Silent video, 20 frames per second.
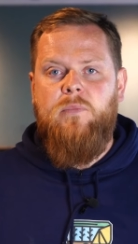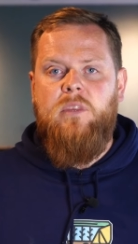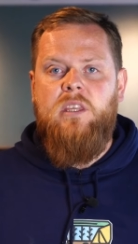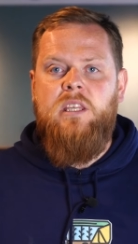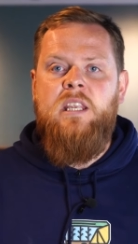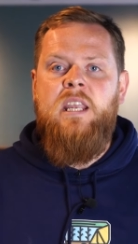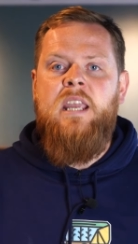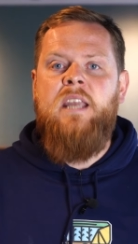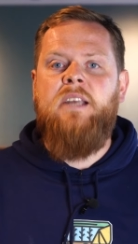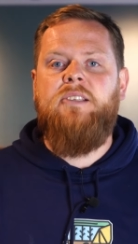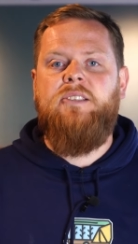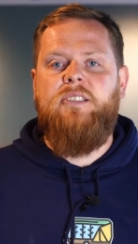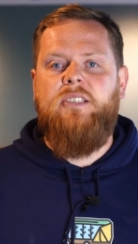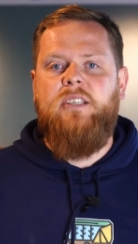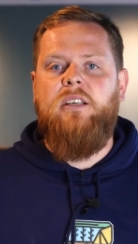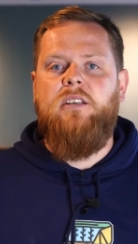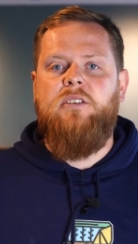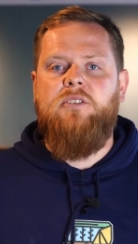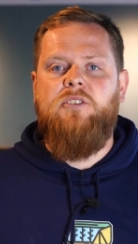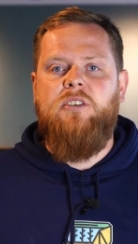Nie
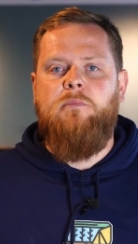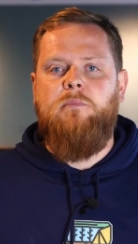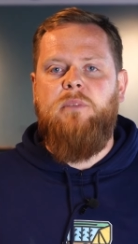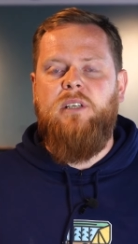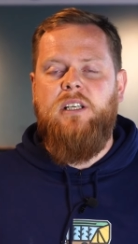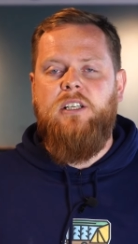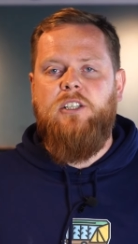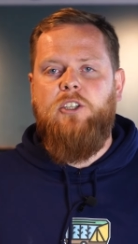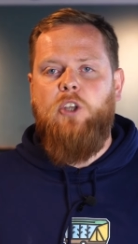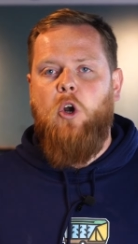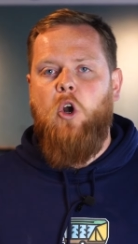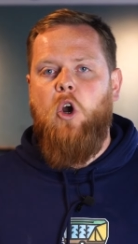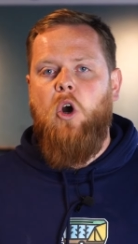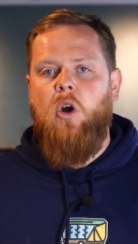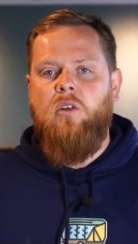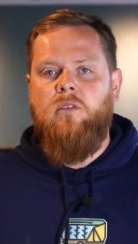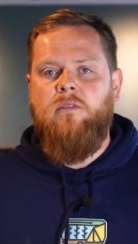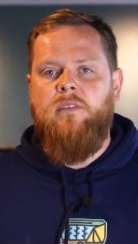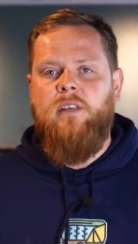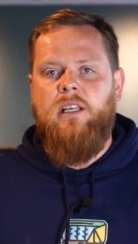chcę, żeby
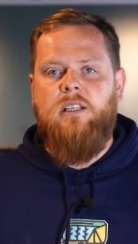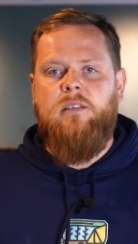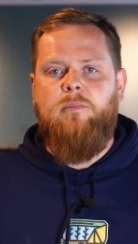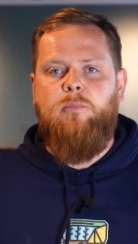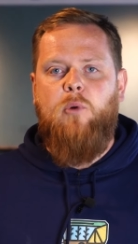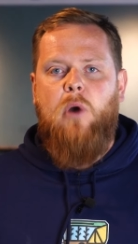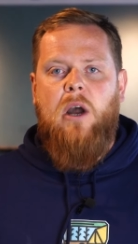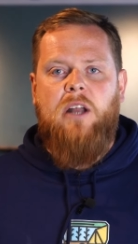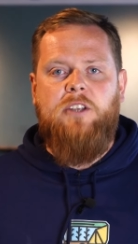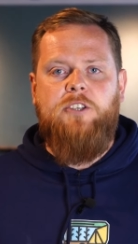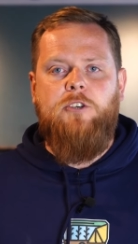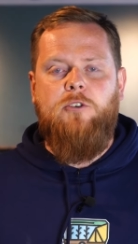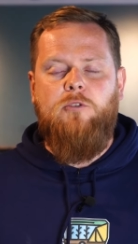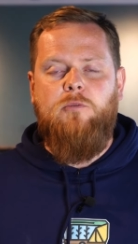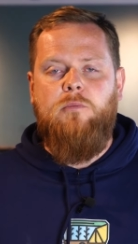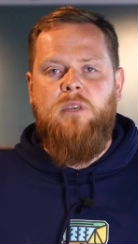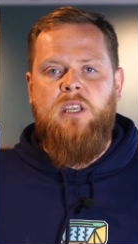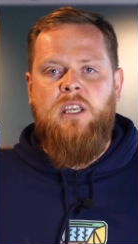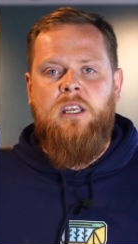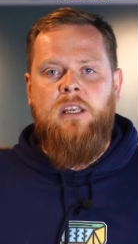ktokolwiek płacił
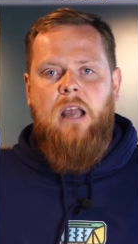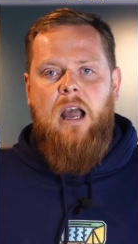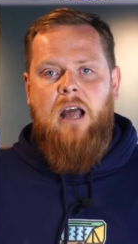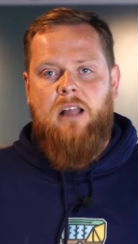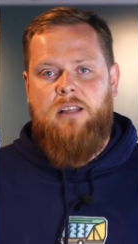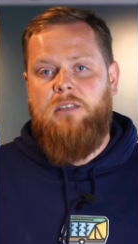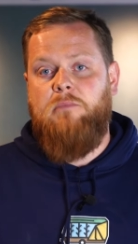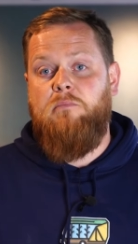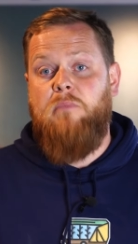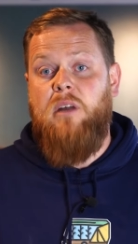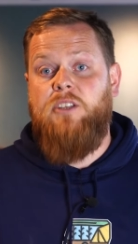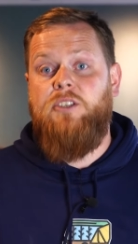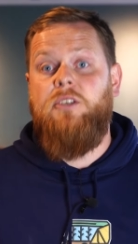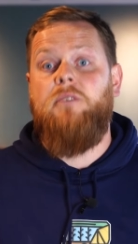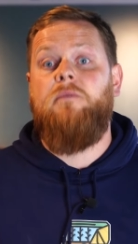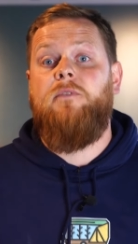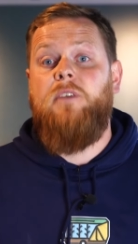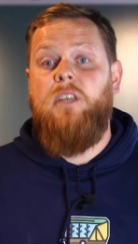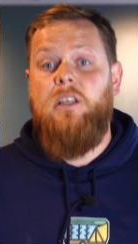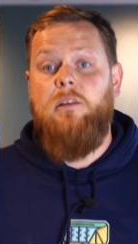mi, a tym bardziej
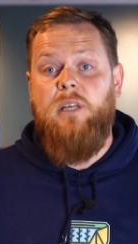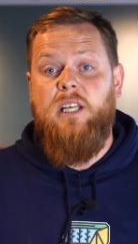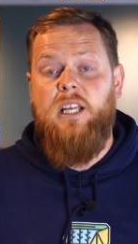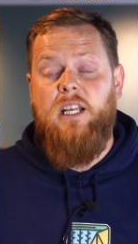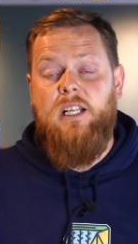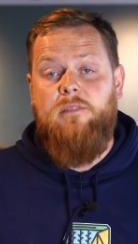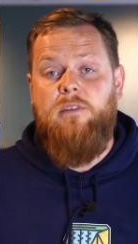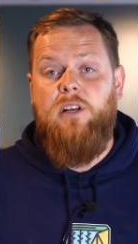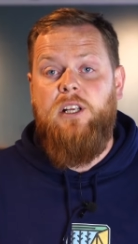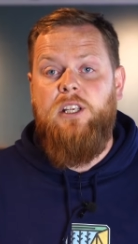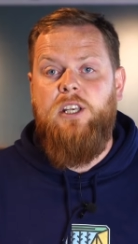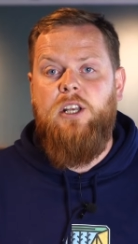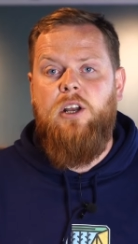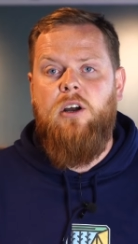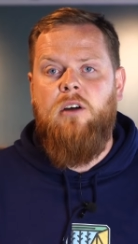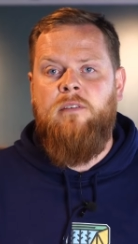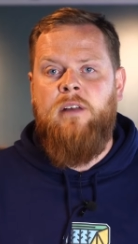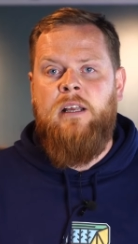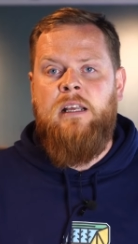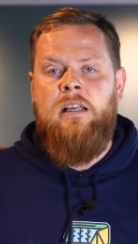firmy
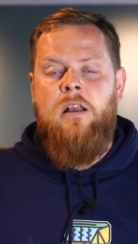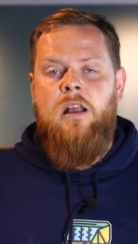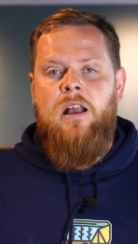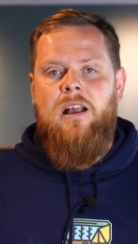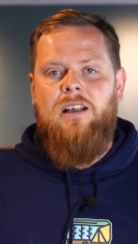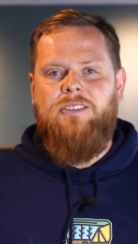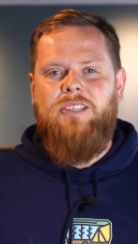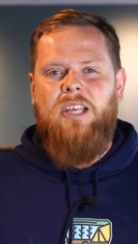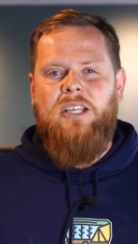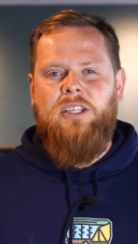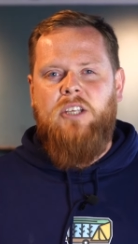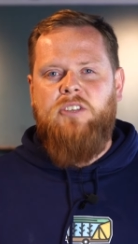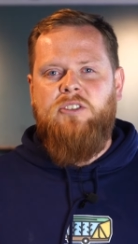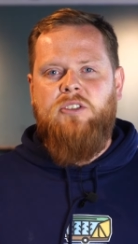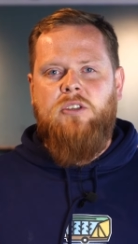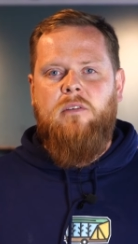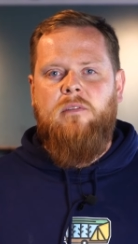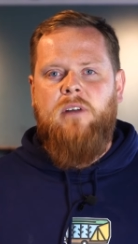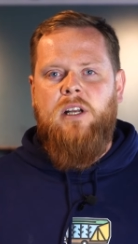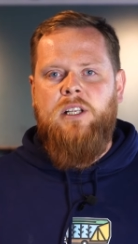karawaningowe, za
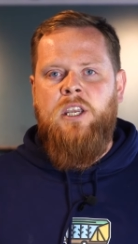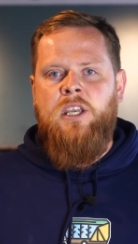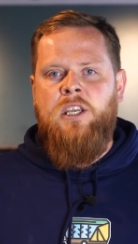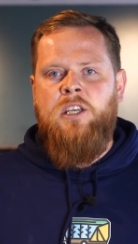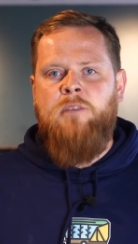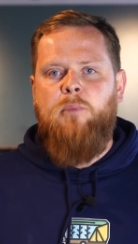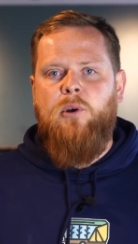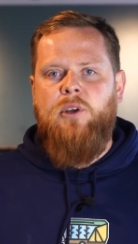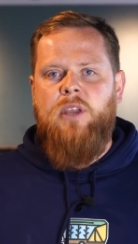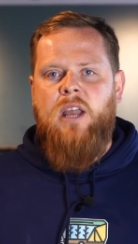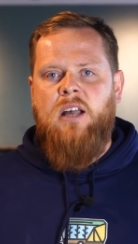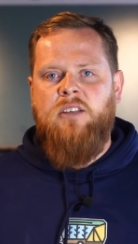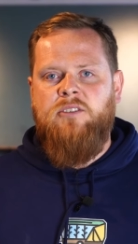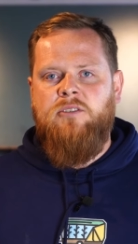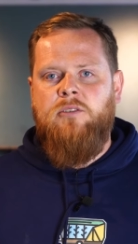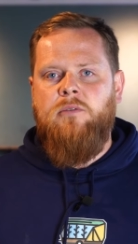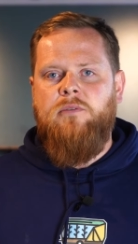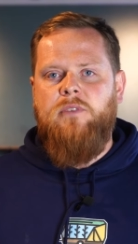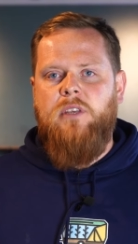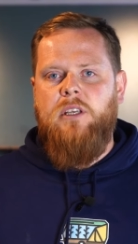testowanie ich
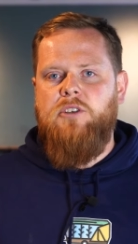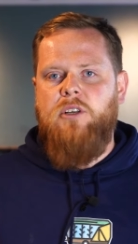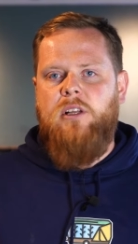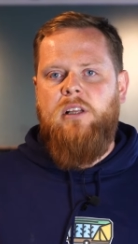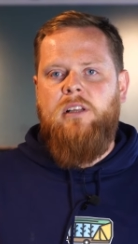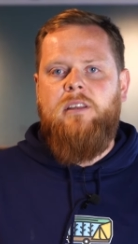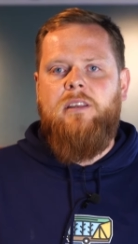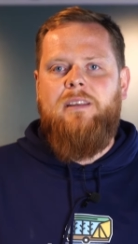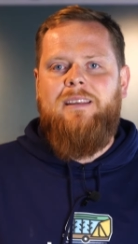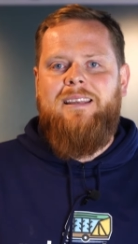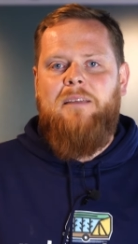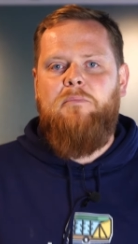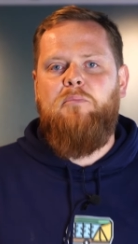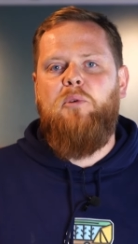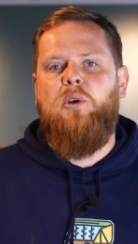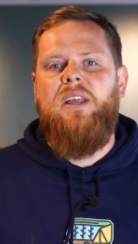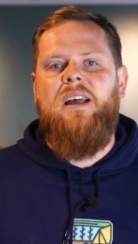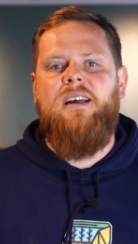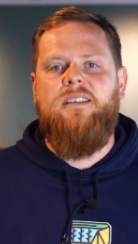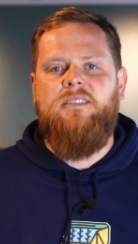pojazdów. Jeżeli te
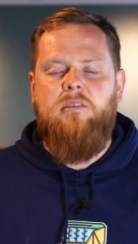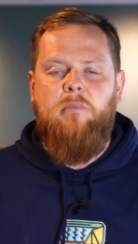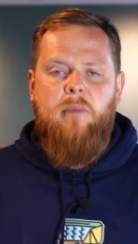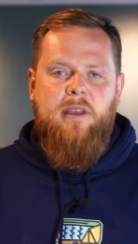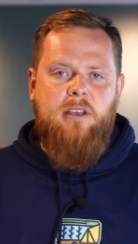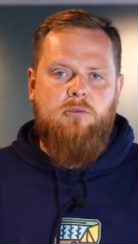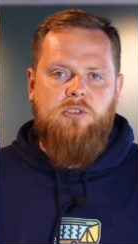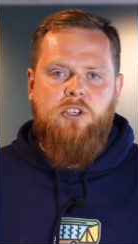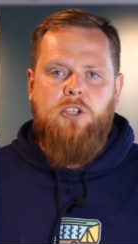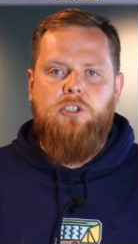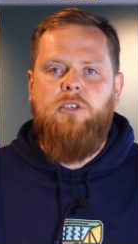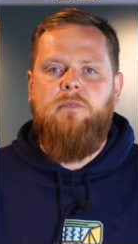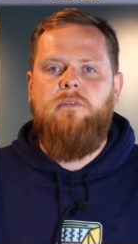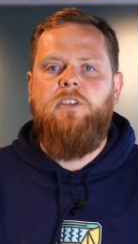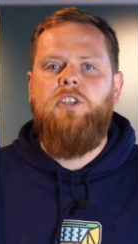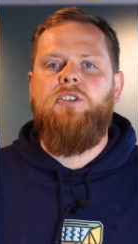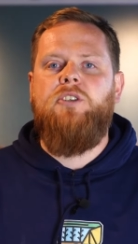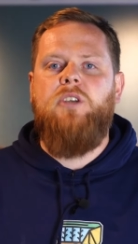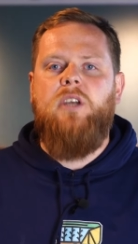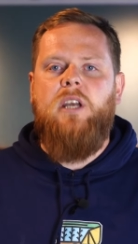pojazdy mają
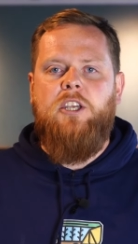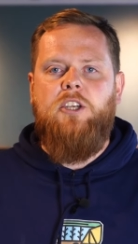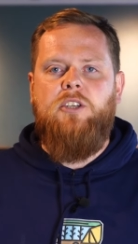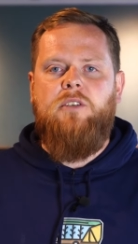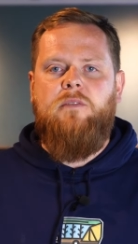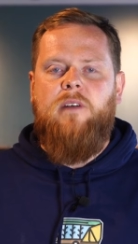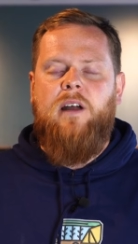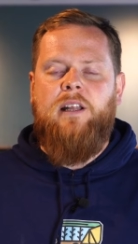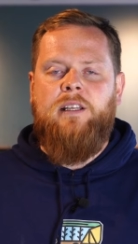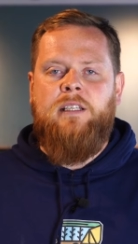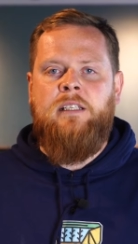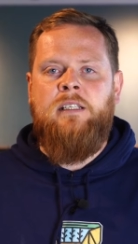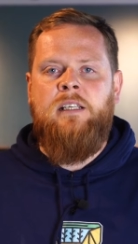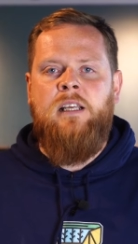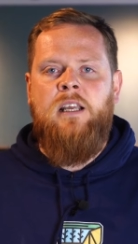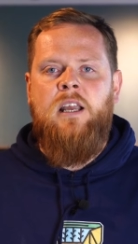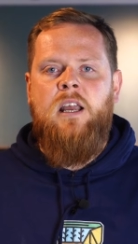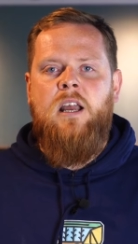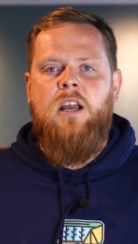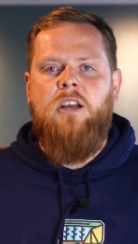rzeczywiście jakieś wady,
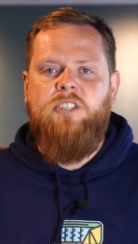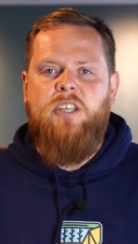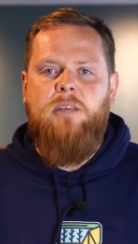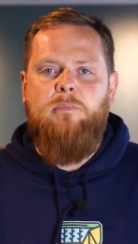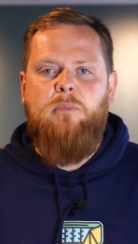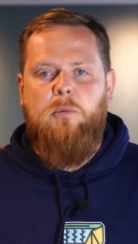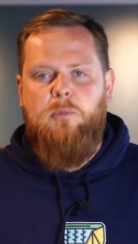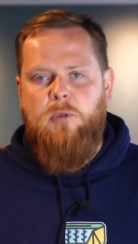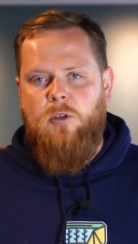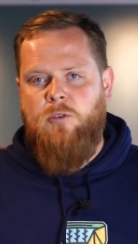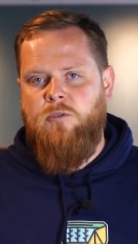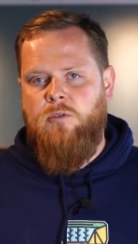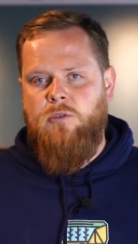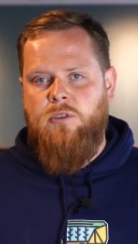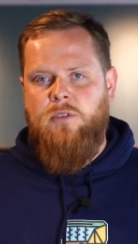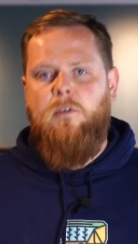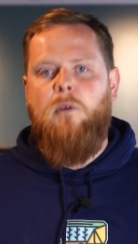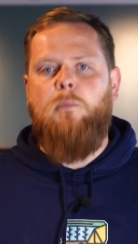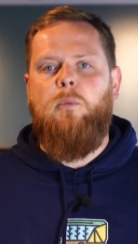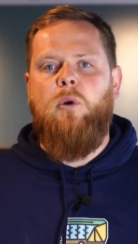chcę po prostu
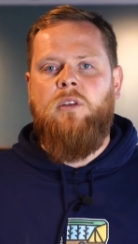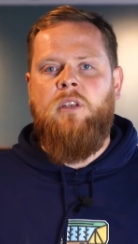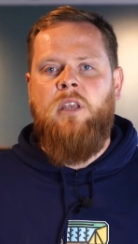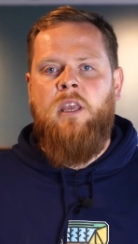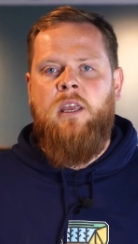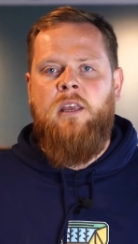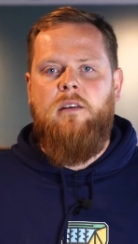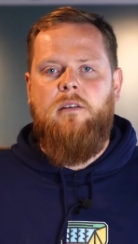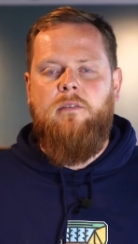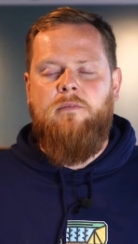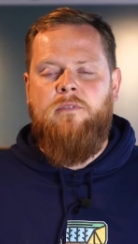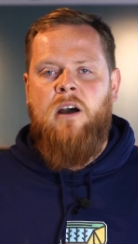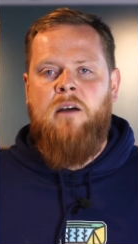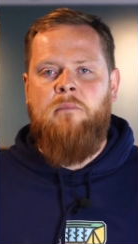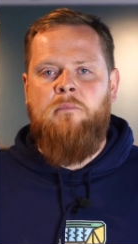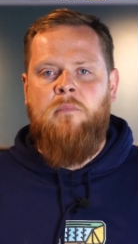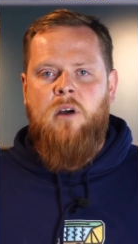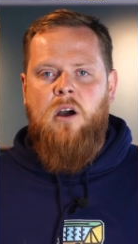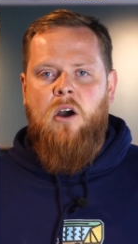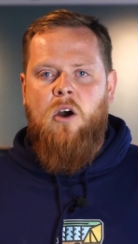swobodnie
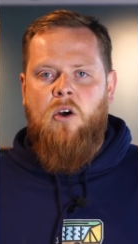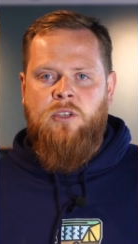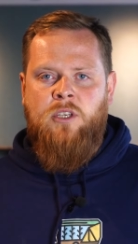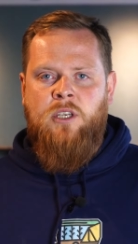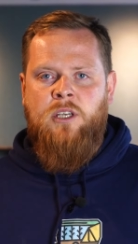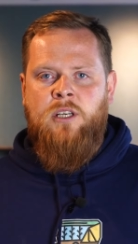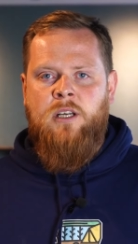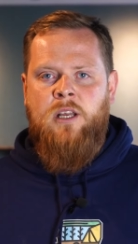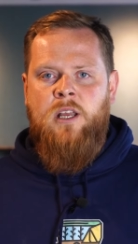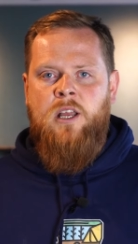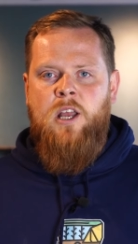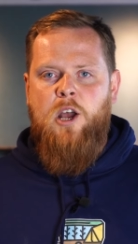Wam o nich